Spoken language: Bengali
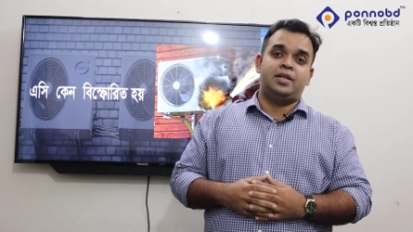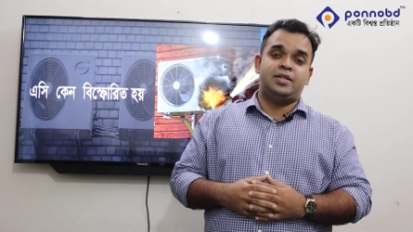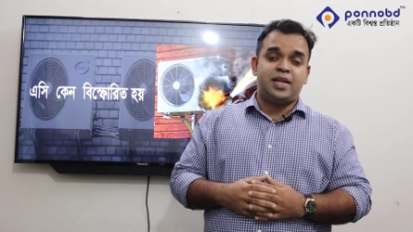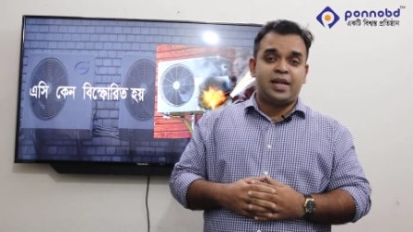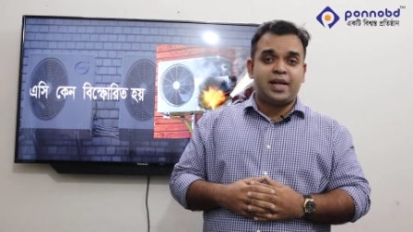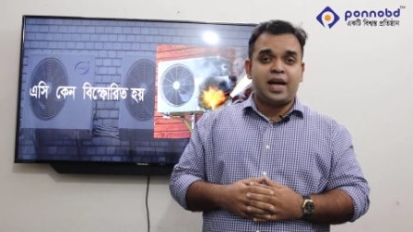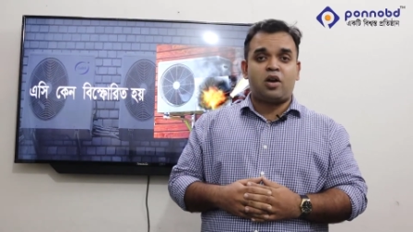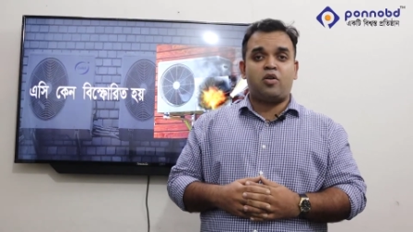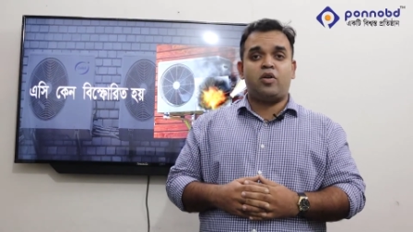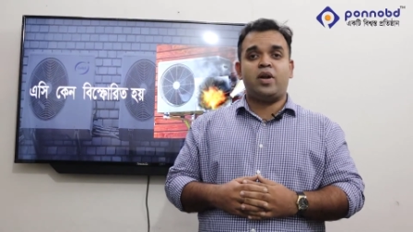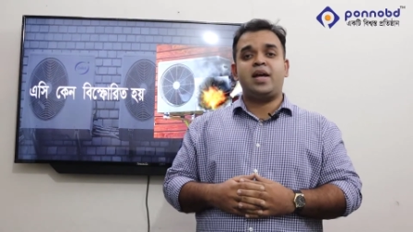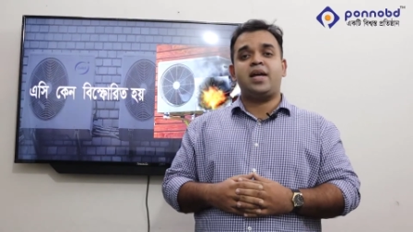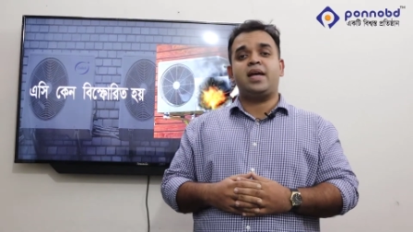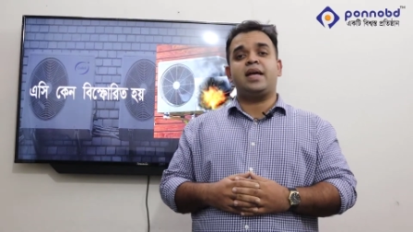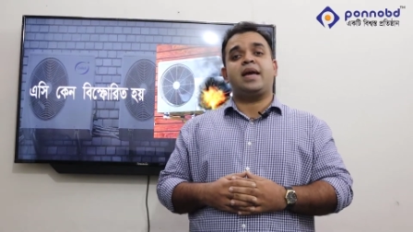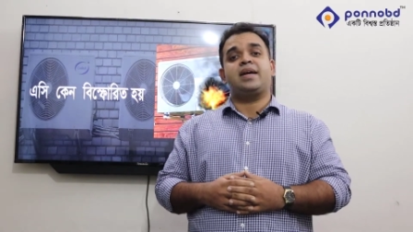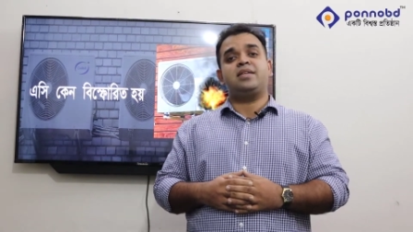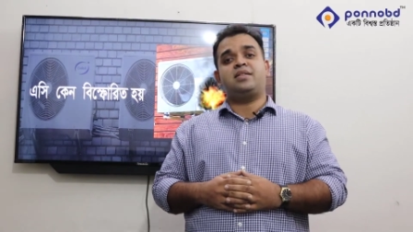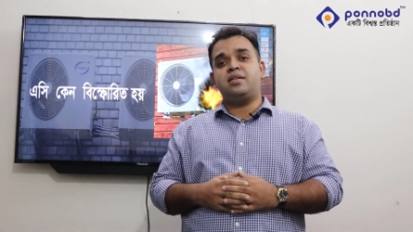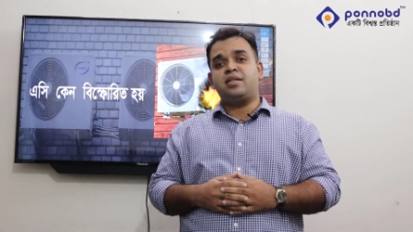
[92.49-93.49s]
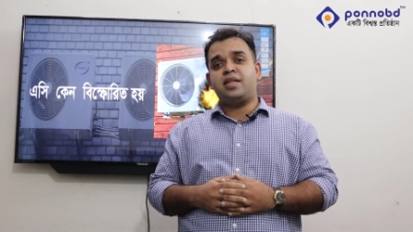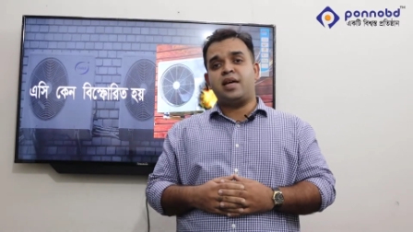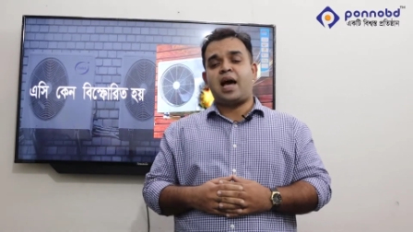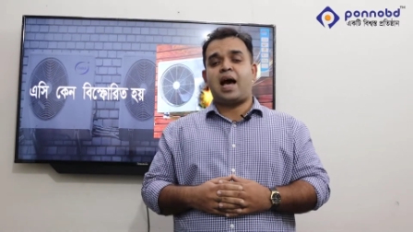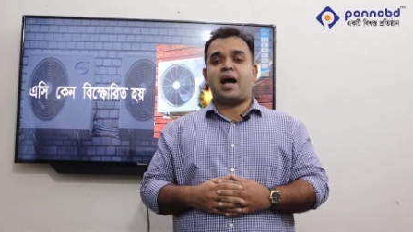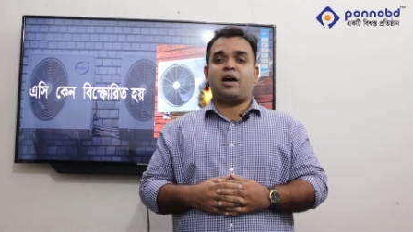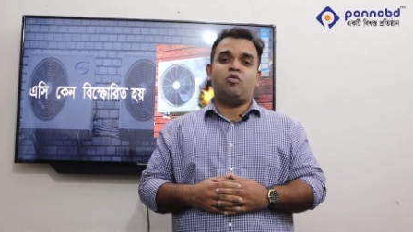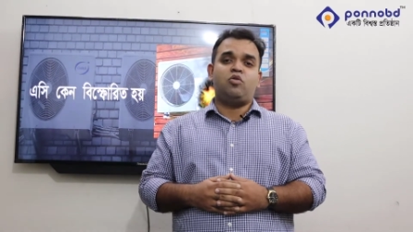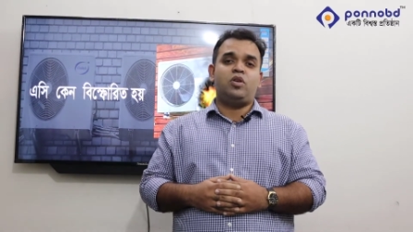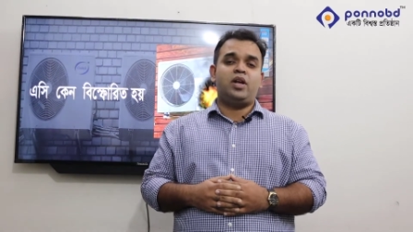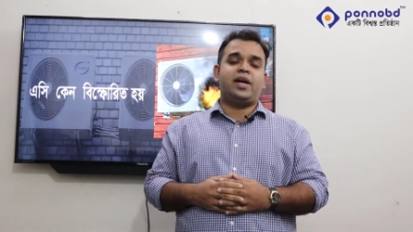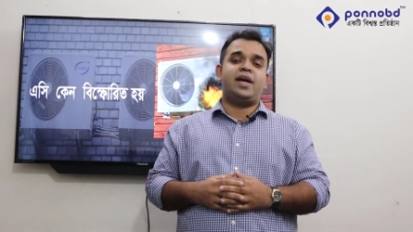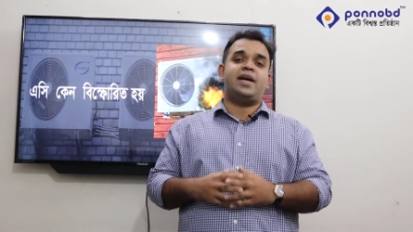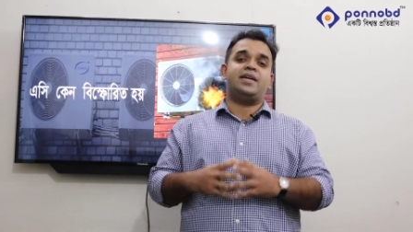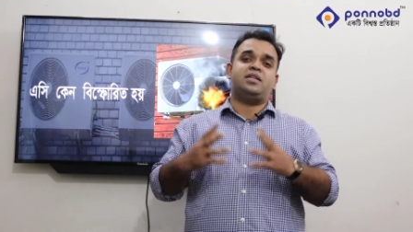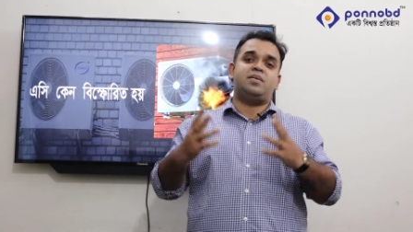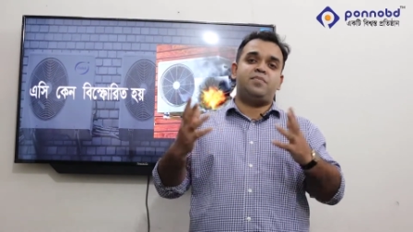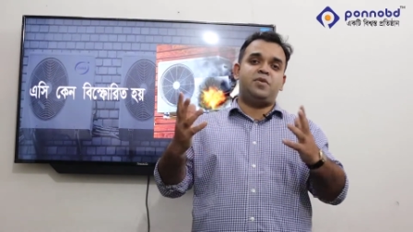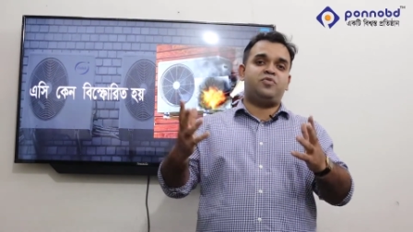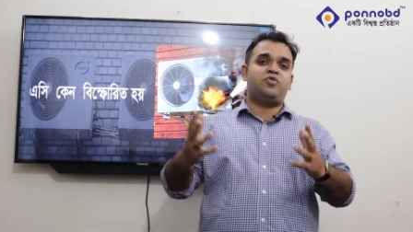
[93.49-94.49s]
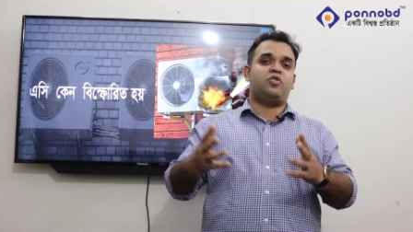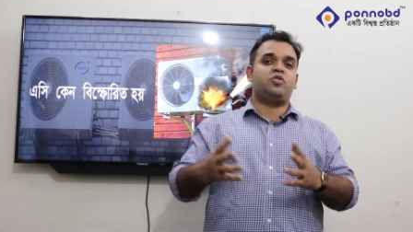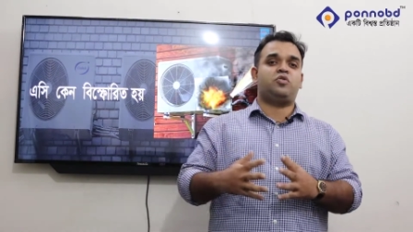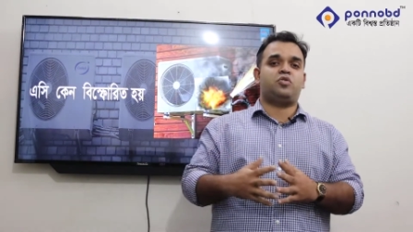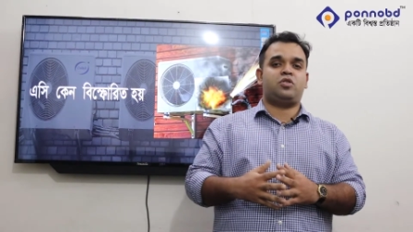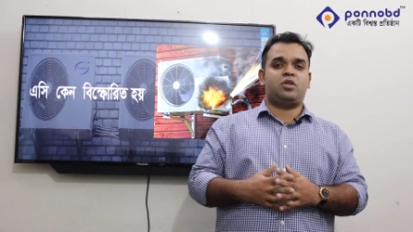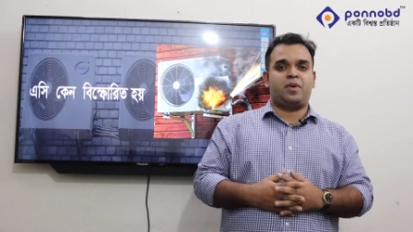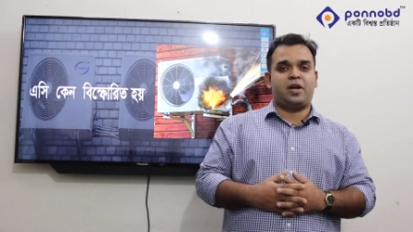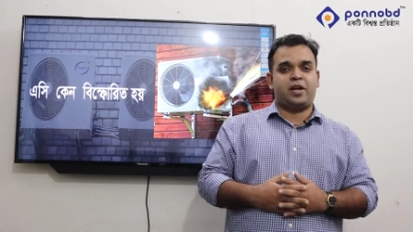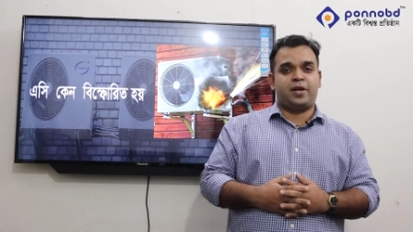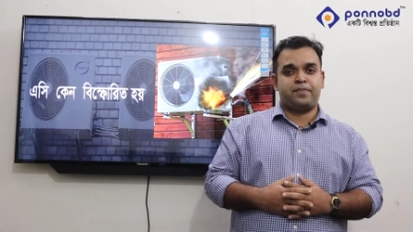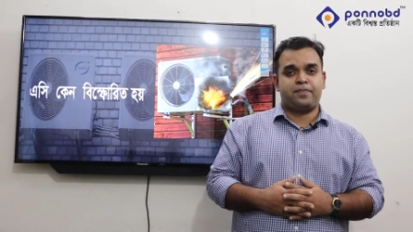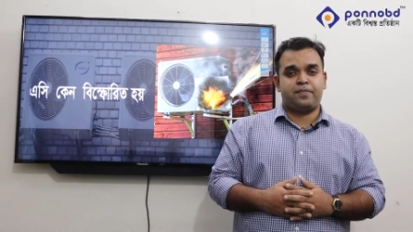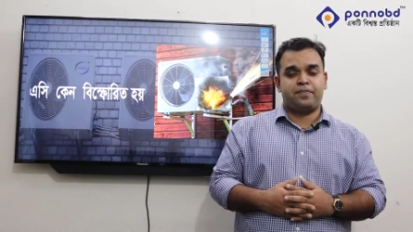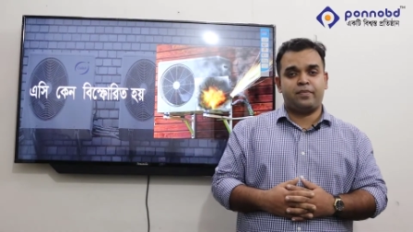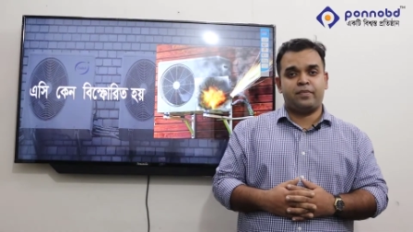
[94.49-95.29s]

যে কারণে এসিতে আগুন লেগে এসি বিস্ফোরিত হতে পারে